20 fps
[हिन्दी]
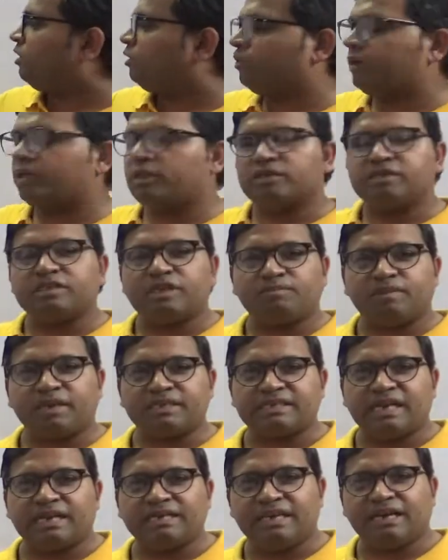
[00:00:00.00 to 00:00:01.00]
करोगे तो आंसर
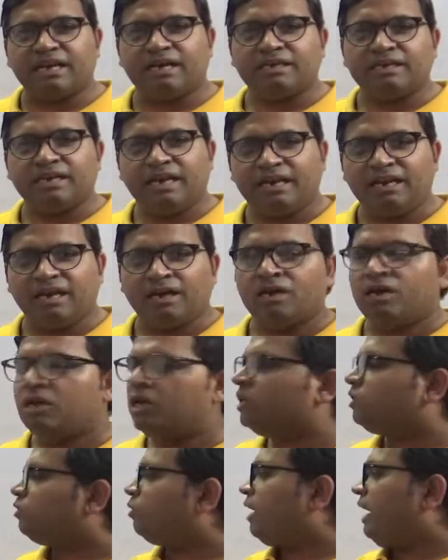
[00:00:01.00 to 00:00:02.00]
प्लस आ जाएगा है ना
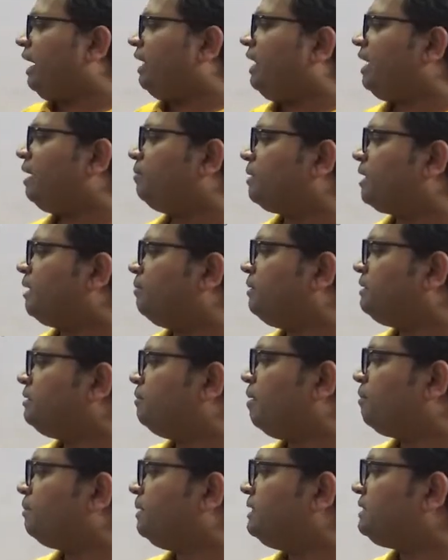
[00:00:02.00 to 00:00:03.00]
तो कहने का मतलब है जब
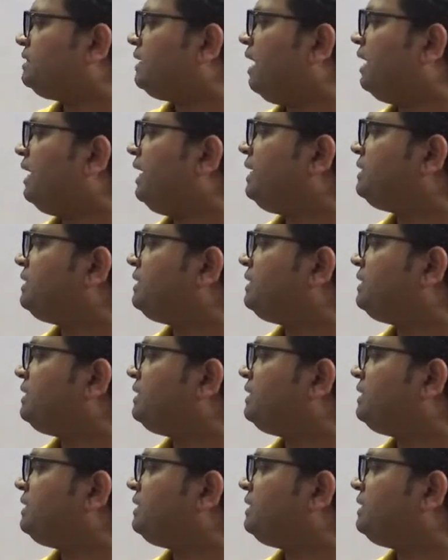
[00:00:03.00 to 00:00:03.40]
आप ये सारे